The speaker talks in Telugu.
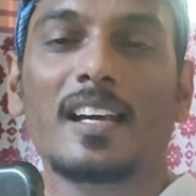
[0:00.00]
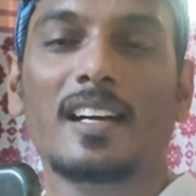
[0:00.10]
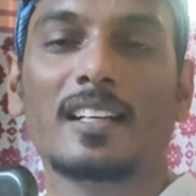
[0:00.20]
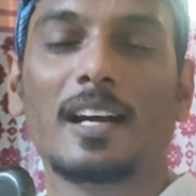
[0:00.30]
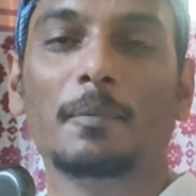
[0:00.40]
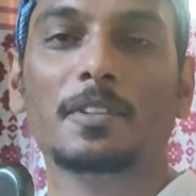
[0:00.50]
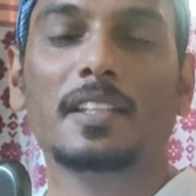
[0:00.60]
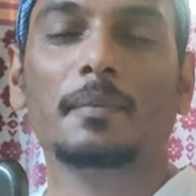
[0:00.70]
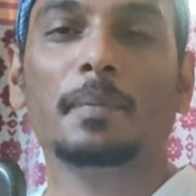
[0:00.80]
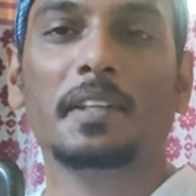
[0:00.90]
కాకపోతే
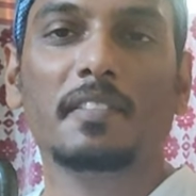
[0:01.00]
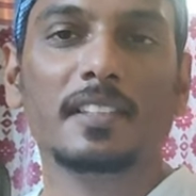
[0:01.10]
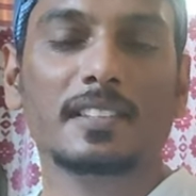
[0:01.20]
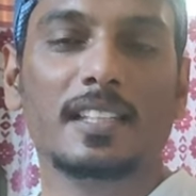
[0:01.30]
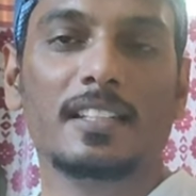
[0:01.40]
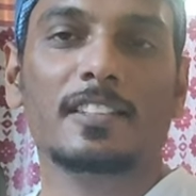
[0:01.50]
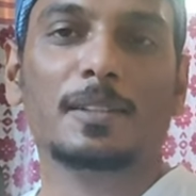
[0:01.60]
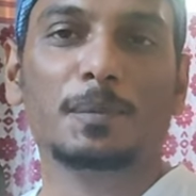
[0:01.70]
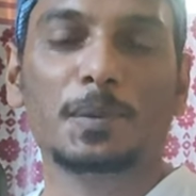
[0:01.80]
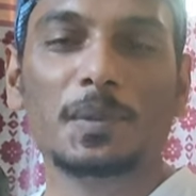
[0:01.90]
ప్రీవియస్గా
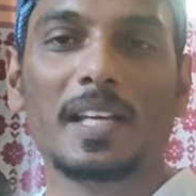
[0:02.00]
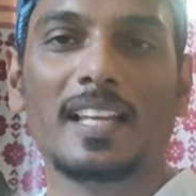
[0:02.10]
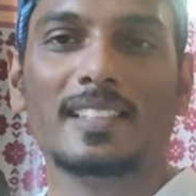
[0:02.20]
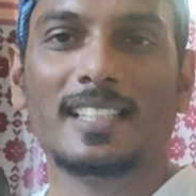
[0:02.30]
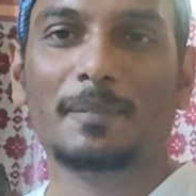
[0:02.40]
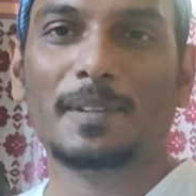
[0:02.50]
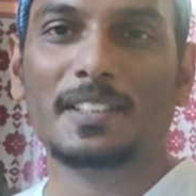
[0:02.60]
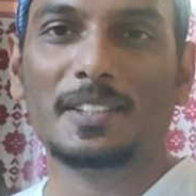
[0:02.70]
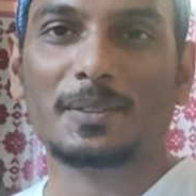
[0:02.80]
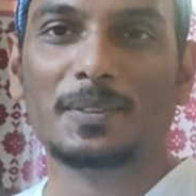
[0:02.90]
ఇంతకుముందు ఎలా సెలబ్రేట్
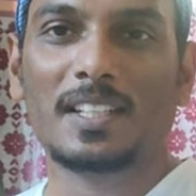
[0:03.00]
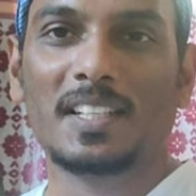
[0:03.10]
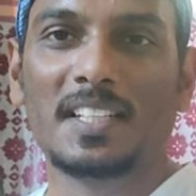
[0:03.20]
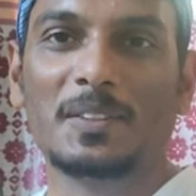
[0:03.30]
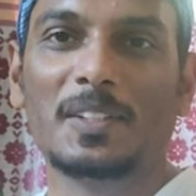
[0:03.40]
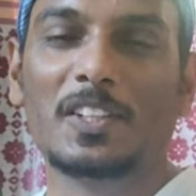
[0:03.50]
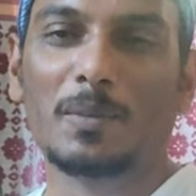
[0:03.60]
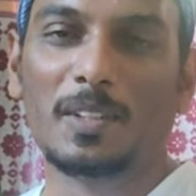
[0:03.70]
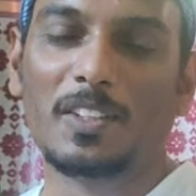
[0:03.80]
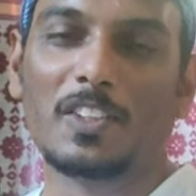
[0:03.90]
చేసుకున్నారు అన్నది కూడా
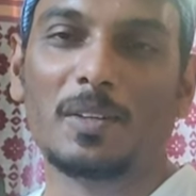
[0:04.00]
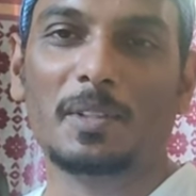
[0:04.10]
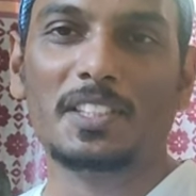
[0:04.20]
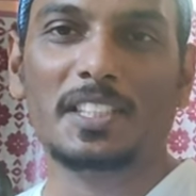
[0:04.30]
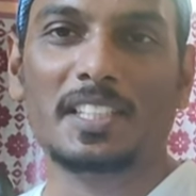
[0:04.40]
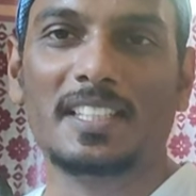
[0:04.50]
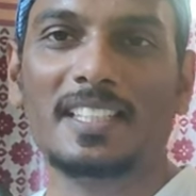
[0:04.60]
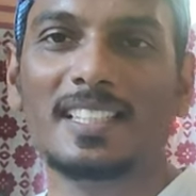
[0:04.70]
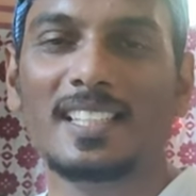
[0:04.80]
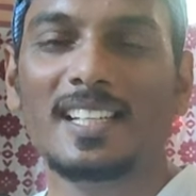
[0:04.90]
కామెంట్లో కామెంట్ చేయండి
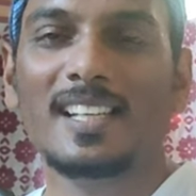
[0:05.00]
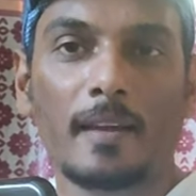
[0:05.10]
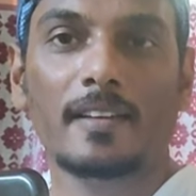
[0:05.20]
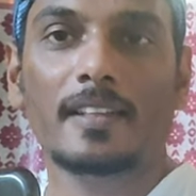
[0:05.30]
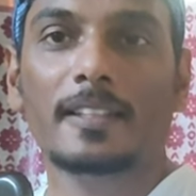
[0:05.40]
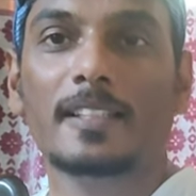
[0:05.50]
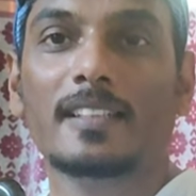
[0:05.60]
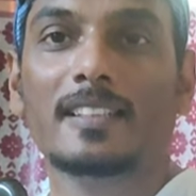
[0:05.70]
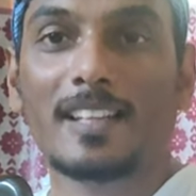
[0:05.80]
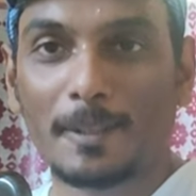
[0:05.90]

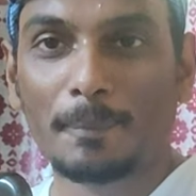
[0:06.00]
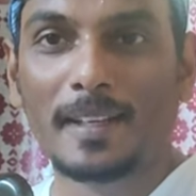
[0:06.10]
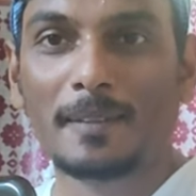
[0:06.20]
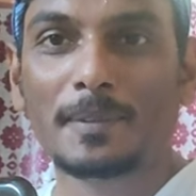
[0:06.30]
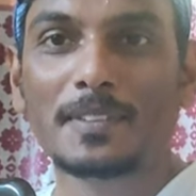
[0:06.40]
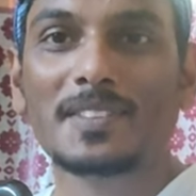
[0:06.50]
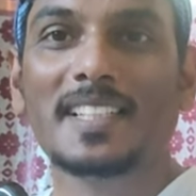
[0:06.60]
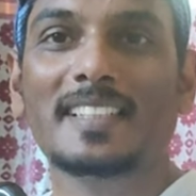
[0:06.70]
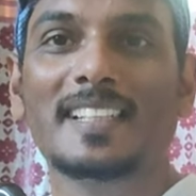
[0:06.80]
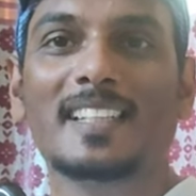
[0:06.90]
నాకు ఇప్పుడు అనిపిస్తుంది
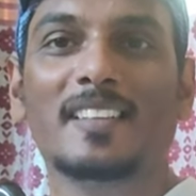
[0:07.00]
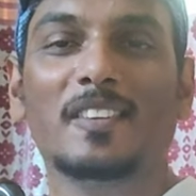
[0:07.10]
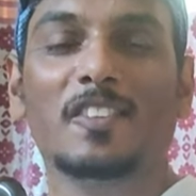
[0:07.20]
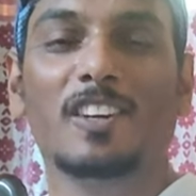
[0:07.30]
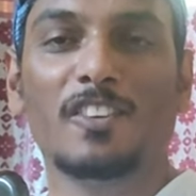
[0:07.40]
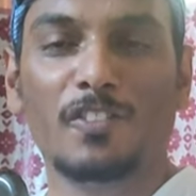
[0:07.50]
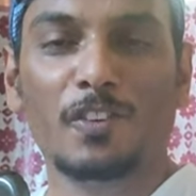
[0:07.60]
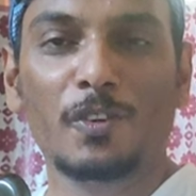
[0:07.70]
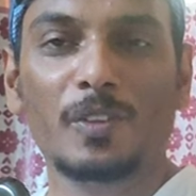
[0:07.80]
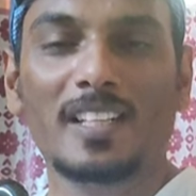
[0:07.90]
ఏంటంటే ఒక
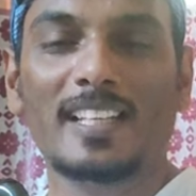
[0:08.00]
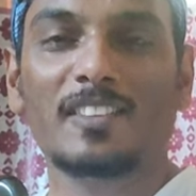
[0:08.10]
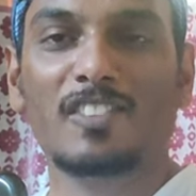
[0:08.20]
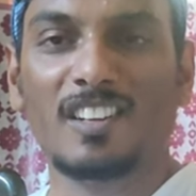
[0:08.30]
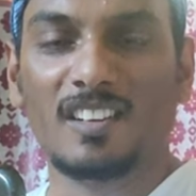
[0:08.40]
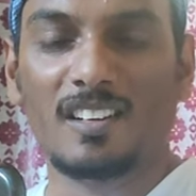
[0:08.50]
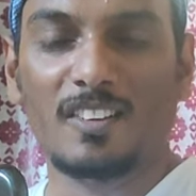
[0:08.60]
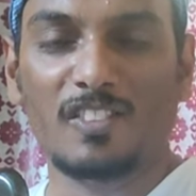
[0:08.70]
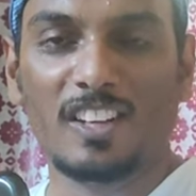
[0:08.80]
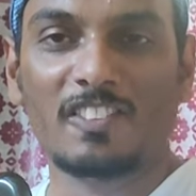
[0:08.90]
ఫ్రూట్ లేదా
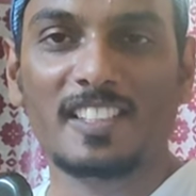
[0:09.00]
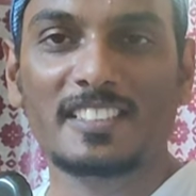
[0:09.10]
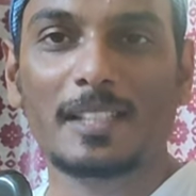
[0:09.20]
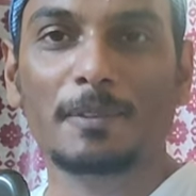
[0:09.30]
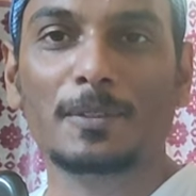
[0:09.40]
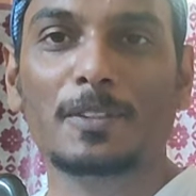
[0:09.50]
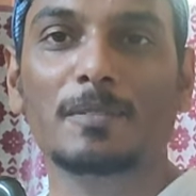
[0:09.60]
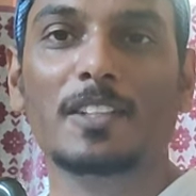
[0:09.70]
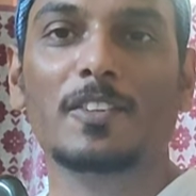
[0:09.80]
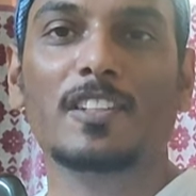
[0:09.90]
ఫ్లవర్ ఇచ్చే బదులు
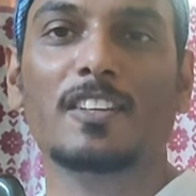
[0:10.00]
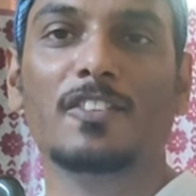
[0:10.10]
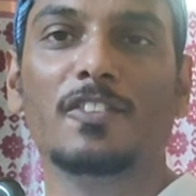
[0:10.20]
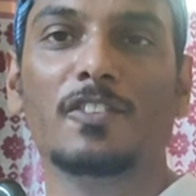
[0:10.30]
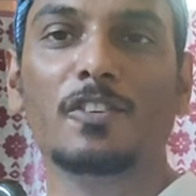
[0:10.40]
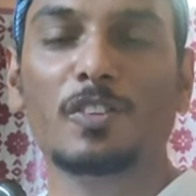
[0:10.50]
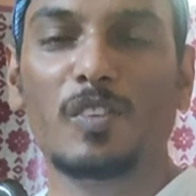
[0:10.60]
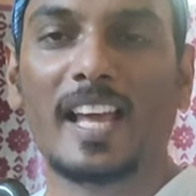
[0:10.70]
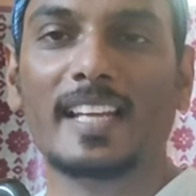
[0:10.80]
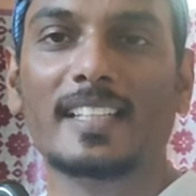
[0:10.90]
మనం ఒక ఫ్రూట్
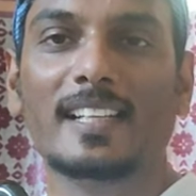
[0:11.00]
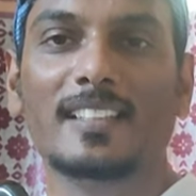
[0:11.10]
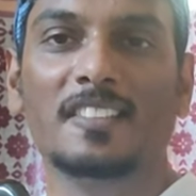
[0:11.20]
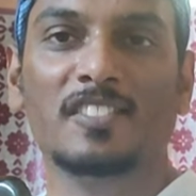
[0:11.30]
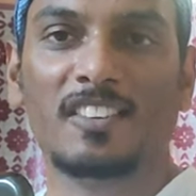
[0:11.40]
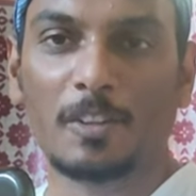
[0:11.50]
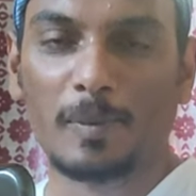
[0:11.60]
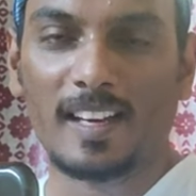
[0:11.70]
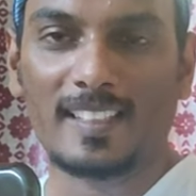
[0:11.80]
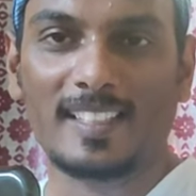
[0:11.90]
ప్లాంట్ కానీ ఫ్లవర్
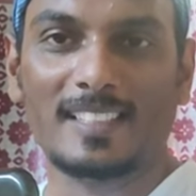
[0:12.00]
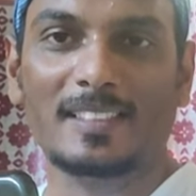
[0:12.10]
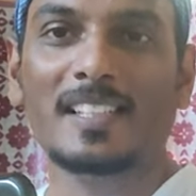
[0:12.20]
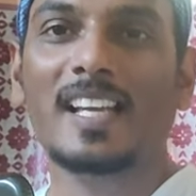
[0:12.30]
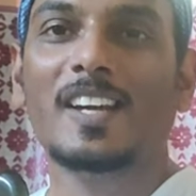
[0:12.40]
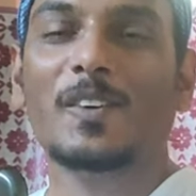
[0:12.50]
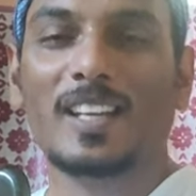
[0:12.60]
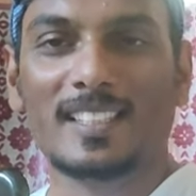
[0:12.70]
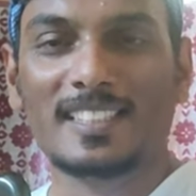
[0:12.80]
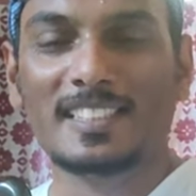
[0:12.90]
ప్లాంట్ కానీ
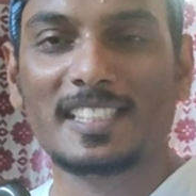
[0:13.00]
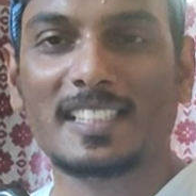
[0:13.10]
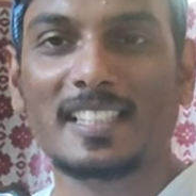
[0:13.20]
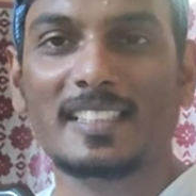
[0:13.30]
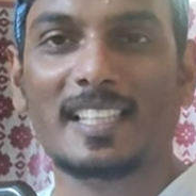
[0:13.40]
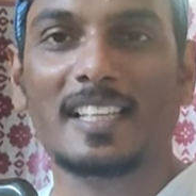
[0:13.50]
వాళ్ళకి ఇచ్చినట్టయితే